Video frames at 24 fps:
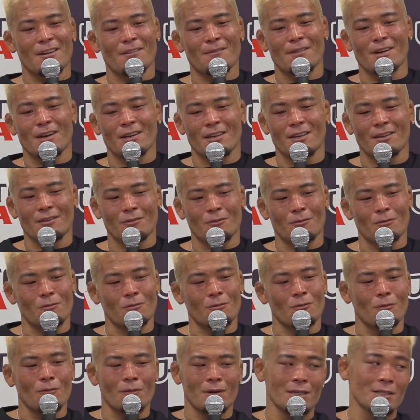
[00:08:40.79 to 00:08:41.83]
まあ結構こ
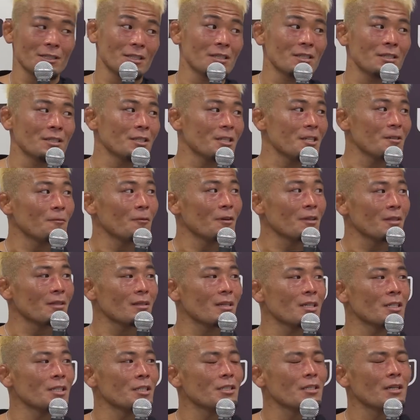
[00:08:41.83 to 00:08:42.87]
うおかしい時期もあっ
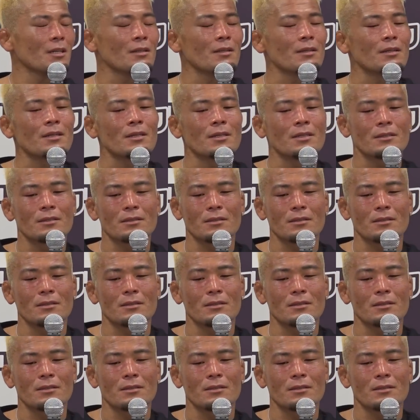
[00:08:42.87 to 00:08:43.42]
たりしたんで、